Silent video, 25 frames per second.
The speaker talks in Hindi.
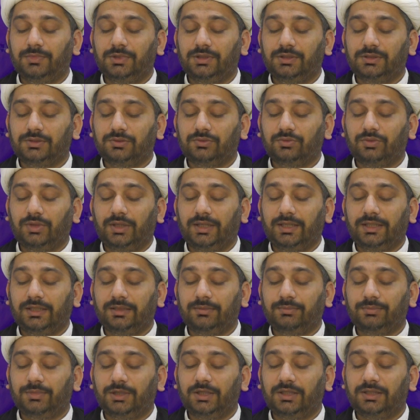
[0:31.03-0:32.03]
इस सूर्य
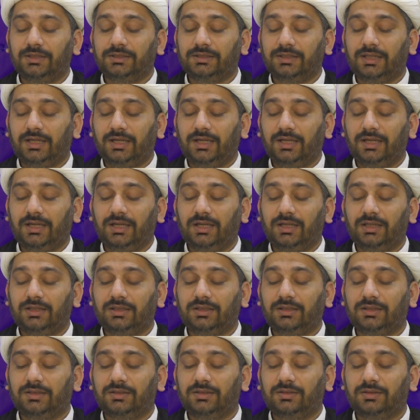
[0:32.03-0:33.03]
की पाँच
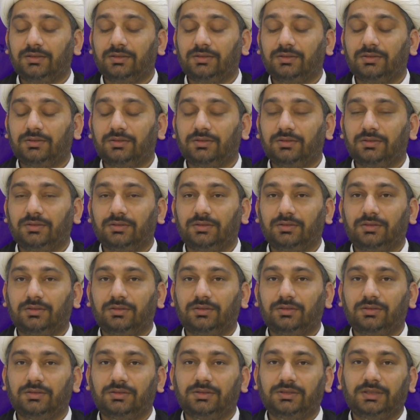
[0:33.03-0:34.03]
आयात
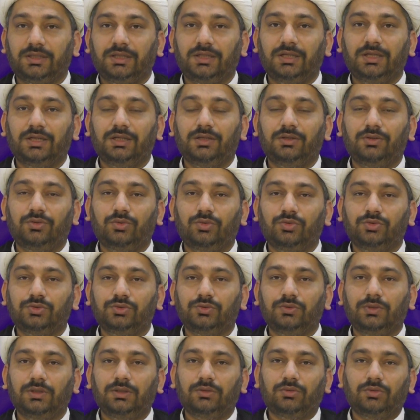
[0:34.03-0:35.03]
से
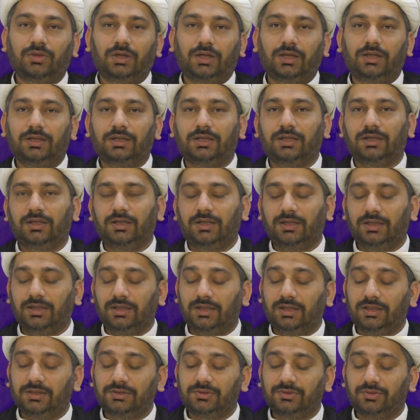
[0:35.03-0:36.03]
नज़ुल कुरान का
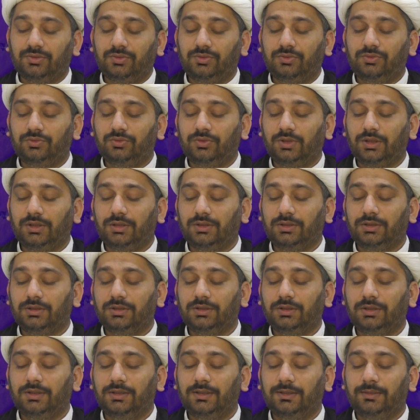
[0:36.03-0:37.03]
आगाज़ शुरू हुआ
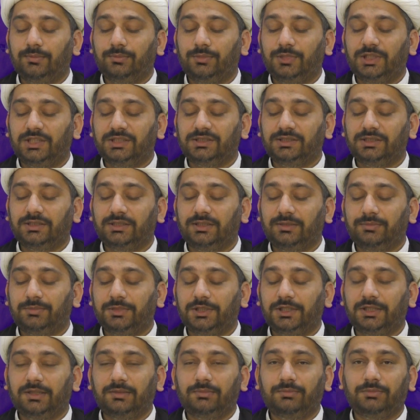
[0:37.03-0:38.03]
बेसत
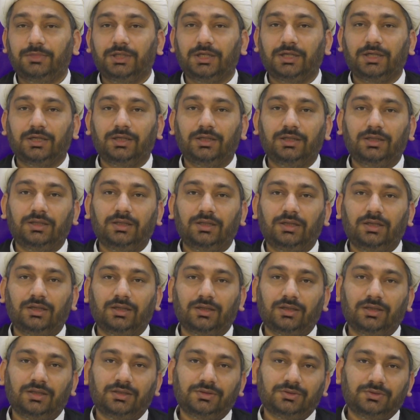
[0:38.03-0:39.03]
पैगंबर का
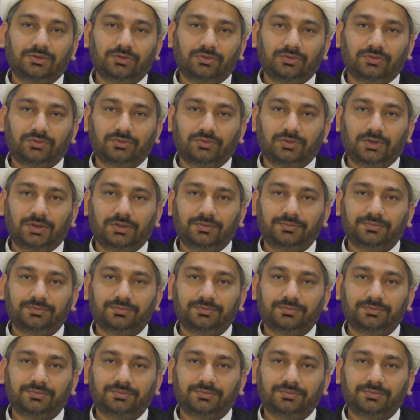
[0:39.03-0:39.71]
आगाज़ शुरू हुआ